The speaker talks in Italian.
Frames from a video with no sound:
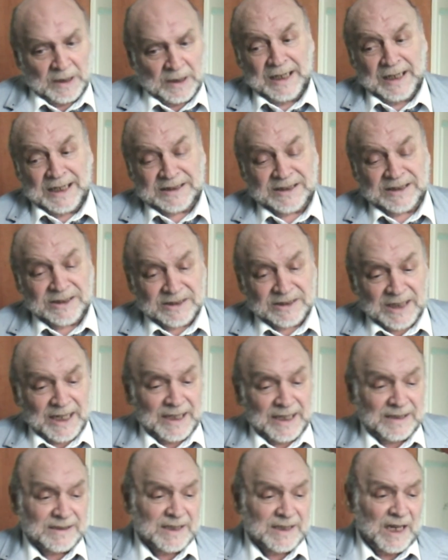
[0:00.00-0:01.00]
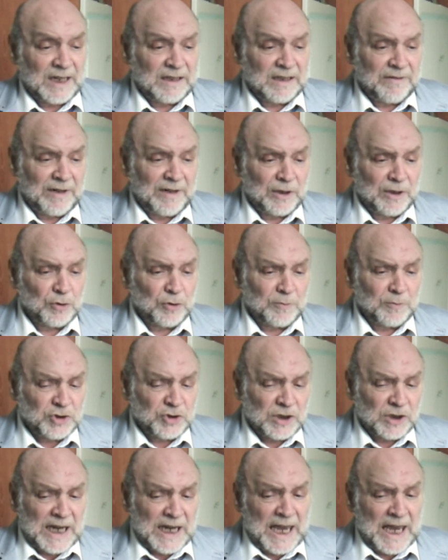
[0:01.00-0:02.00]
l'assistenza a livello
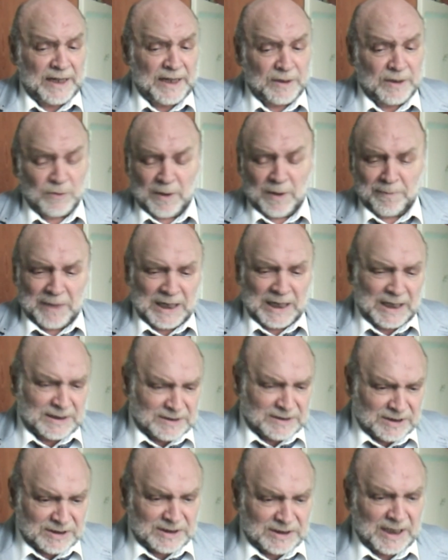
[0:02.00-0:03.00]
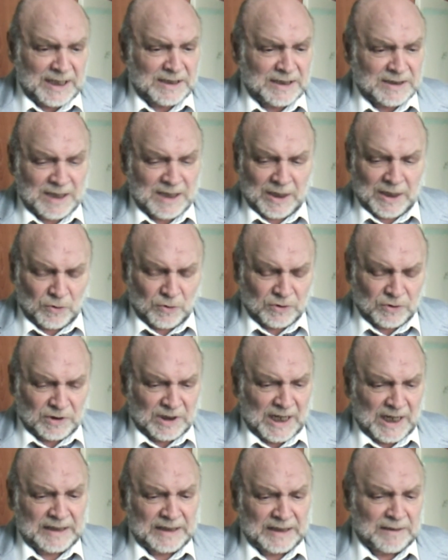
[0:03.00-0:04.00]
domiciliare, è una bella assistenza è
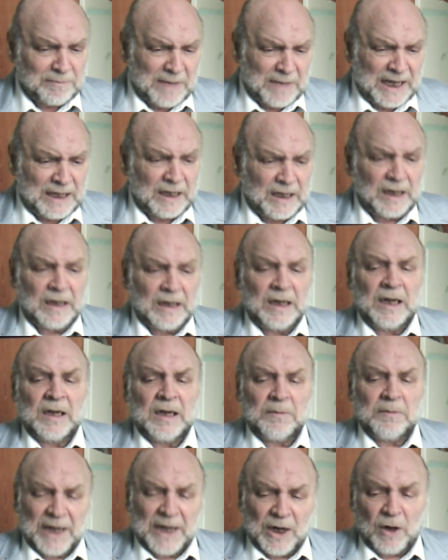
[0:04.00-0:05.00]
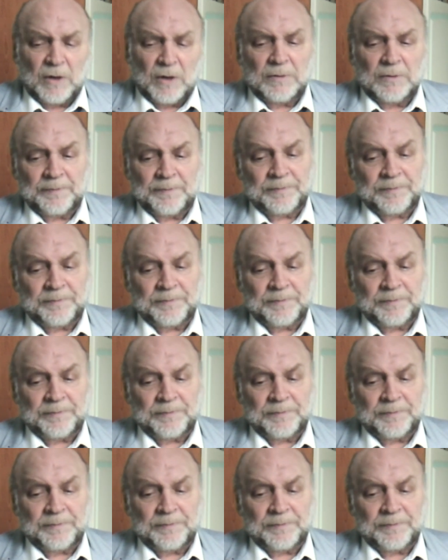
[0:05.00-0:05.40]
ordinata e bella, però